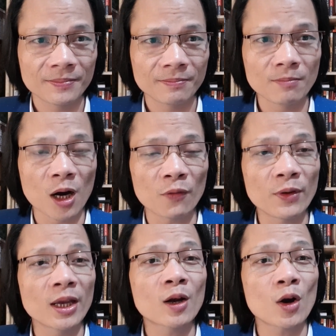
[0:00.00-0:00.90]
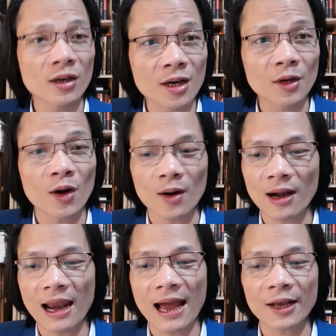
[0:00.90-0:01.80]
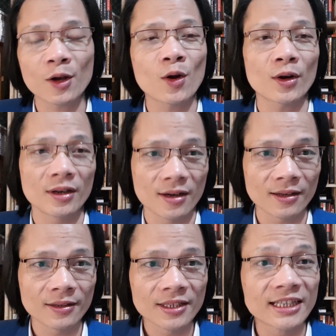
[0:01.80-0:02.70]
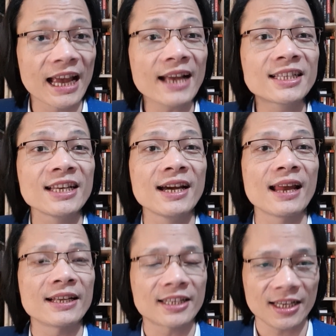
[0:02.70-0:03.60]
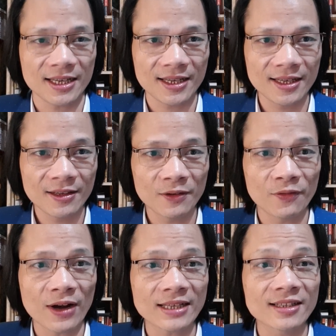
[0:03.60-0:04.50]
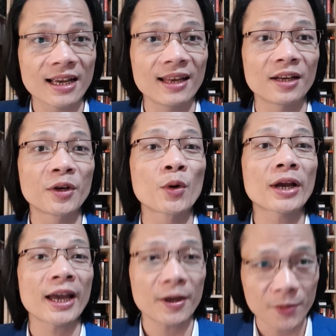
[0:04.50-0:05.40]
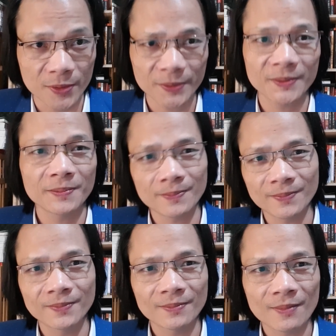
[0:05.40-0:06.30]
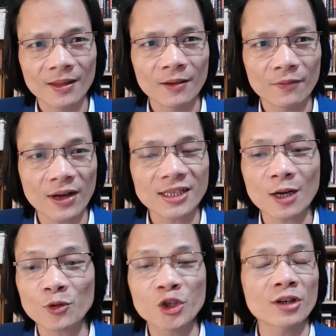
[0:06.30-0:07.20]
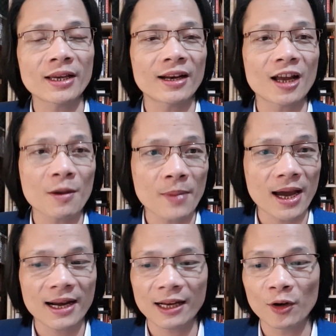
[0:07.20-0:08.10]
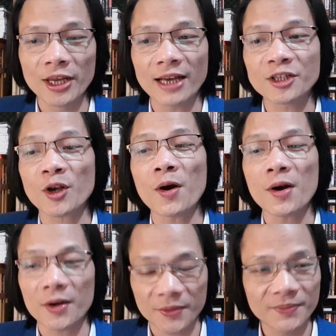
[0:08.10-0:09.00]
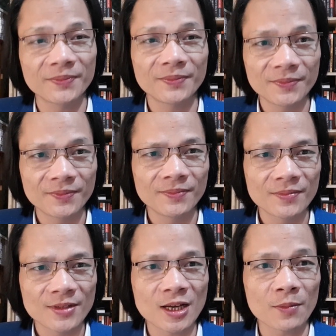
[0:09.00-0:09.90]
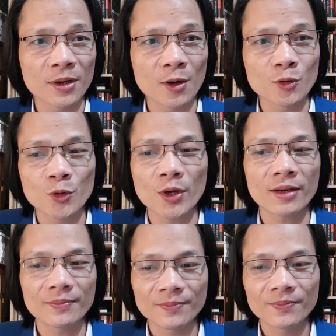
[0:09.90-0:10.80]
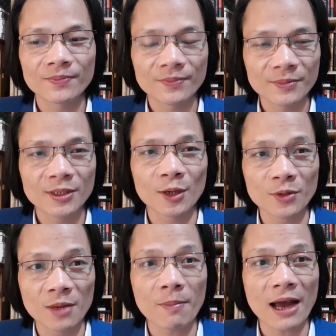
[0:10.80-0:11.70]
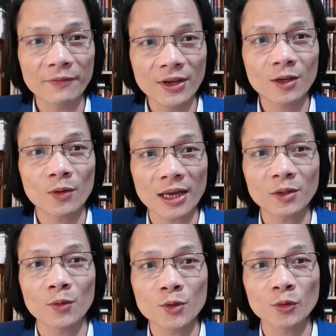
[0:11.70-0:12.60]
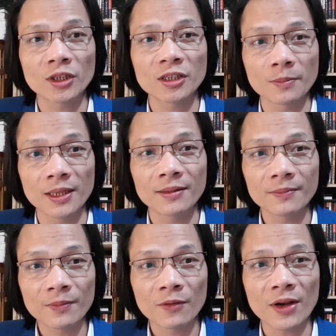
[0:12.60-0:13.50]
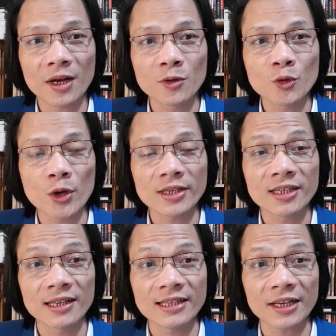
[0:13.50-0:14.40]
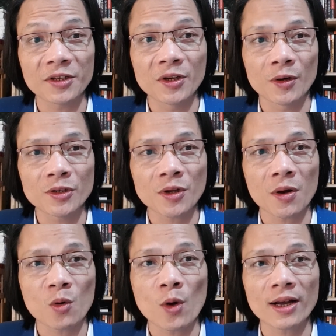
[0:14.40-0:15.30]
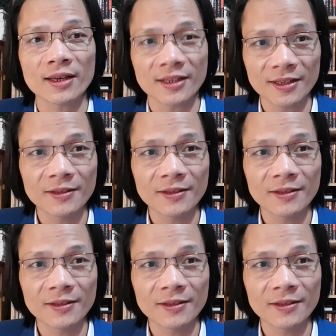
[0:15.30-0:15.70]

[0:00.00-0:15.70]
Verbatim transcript: Bởi vì con đường đó là cái con đường dễ chia để trị và dễ để nồi kéo. Và trong sự kiện drama này nó hiện rõ trong cái câu chuyện giống như bài viết của lãnh tụ Chủ tịch Hồ Chí Minh về câu chuyện chiến tranh nhồi sọ của Hoa Kỳ.